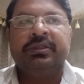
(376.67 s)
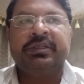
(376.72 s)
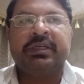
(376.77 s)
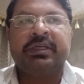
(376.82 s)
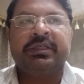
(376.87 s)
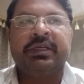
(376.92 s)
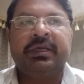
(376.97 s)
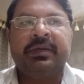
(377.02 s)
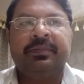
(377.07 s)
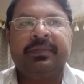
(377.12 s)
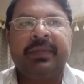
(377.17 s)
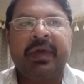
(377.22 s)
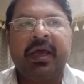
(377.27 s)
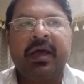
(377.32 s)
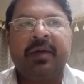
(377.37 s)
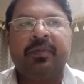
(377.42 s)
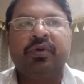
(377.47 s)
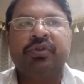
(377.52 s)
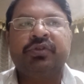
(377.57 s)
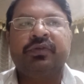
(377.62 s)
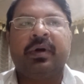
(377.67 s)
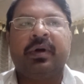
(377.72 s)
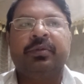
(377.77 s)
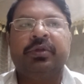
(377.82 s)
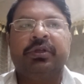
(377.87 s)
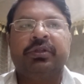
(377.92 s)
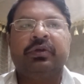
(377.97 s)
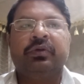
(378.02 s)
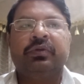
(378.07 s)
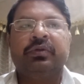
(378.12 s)
जैसे मैं आपको
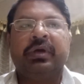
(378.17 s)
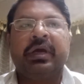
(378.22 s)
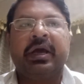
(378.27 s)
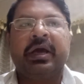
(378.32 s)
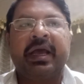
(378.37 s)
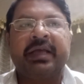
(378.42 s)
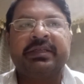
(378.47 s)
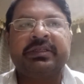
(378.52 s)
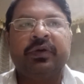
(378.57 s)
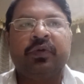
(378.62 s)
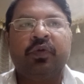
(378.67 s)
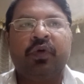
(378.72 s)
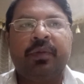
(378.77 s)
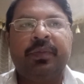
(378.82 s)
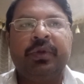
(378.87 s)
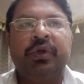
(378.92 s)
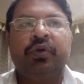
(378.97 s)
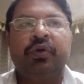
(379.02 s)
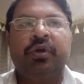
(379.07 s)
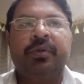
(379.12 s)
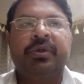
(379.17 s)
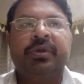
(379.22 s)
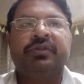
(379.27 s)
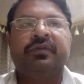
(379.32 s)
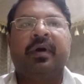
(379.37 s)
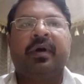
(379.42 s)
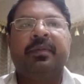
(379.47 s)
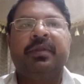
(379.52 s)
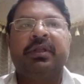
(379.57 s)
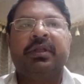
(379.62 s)
जवाब देता हूँ ऐसे और भी यूट्यूबर
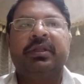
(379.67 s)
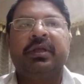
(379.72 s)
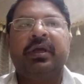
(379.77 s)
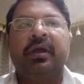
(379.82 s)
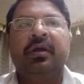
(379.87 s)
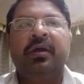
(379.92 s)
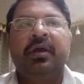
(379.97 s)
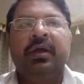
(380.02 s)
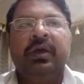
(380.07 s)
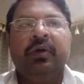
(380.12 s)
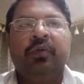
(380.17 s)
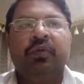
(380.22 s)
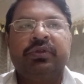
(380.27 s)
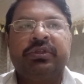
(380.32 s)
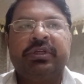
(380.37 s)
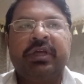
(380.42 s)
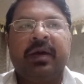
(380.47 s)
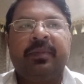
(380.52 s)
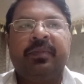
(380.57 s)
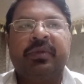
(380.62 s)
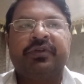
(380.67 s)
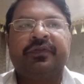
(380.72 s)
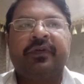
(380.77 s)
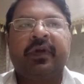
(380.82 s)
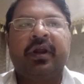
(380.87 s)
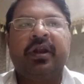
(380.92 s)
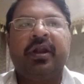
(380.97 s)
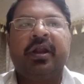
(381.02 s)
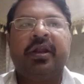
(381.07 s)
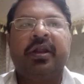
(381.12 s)
जवाब देते हैं उनसे आप
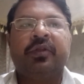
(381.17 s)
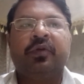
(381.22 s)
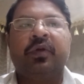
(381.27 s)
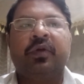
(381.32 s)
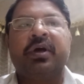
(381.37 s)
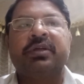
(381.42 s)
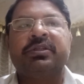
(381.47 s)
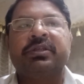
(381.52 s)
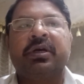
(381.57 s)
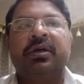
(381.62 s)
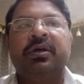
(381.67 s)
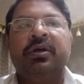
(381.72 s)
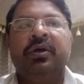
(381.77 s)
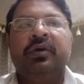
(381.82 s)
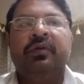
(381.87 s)
मशवरा ले लें थोड़ा सा